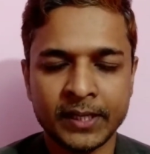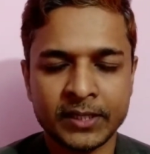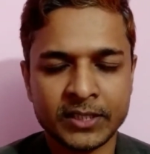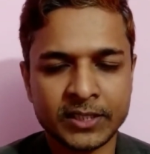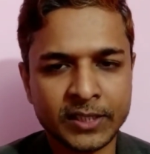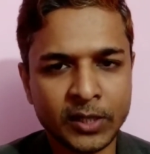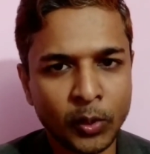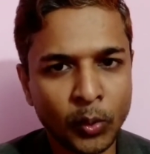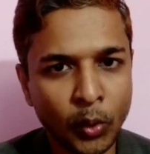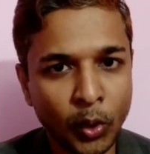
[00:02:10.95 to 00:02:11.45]

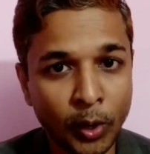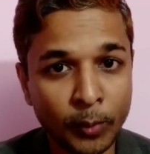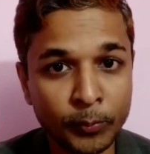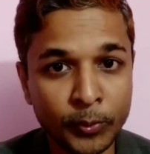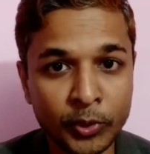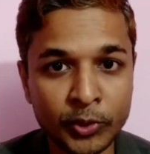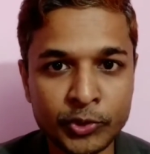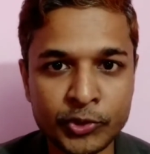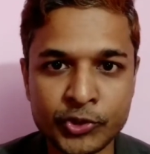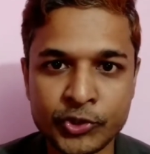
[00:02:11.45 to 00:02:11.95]
সেটা
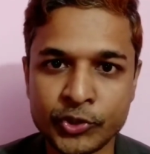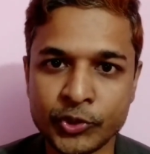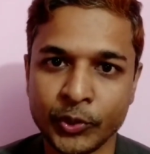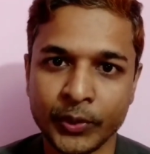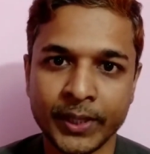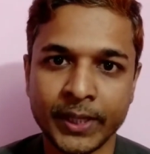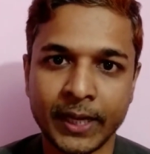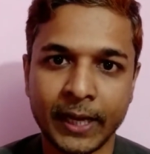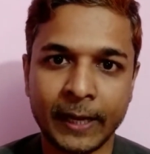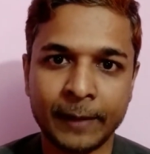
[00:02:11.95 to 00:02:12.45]

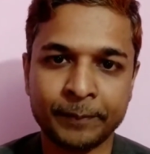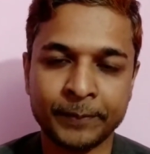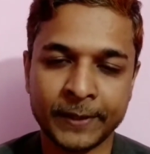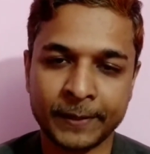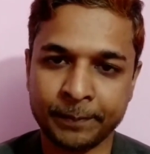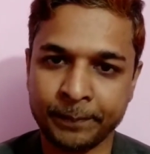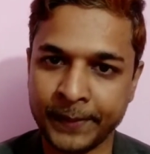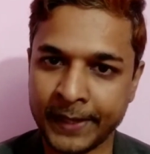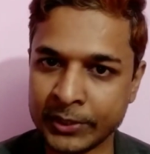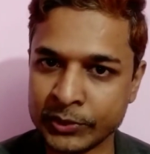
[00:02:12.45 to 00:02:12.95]
অবশ্যই আপনার
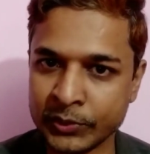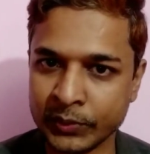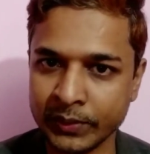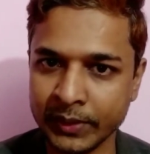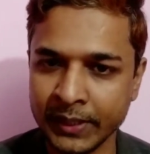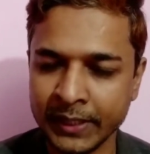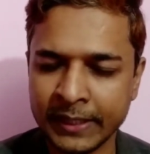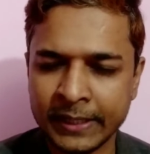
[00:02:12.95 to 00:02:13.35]
প্যাশন